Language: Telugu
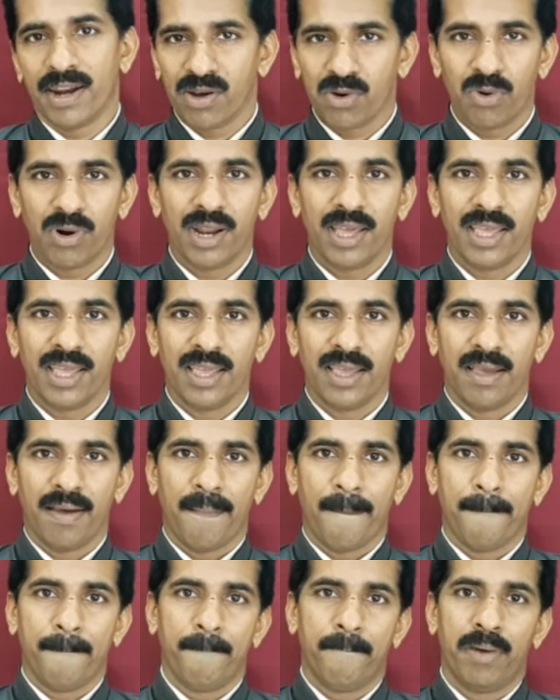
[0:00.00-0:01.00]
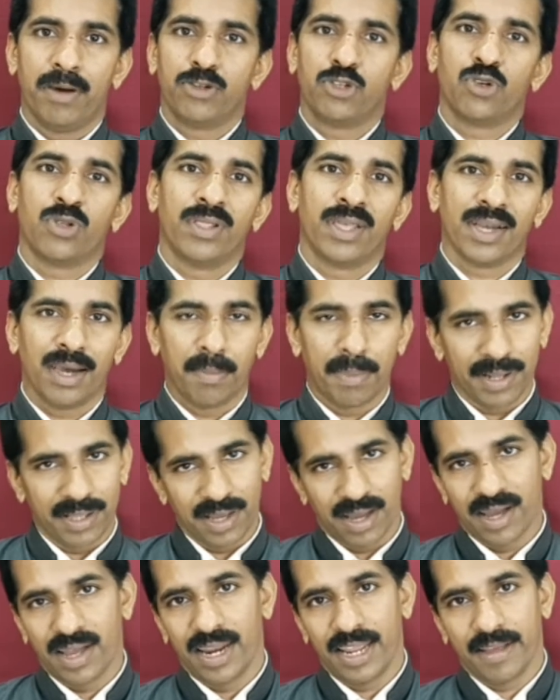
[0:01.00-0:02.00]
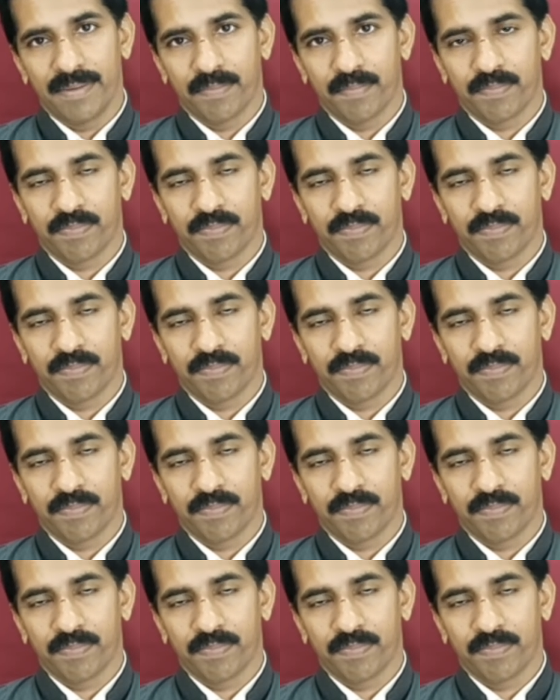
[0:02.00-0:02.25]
మనం కూడా పరిశుద్ధంగా బ్రతకాలి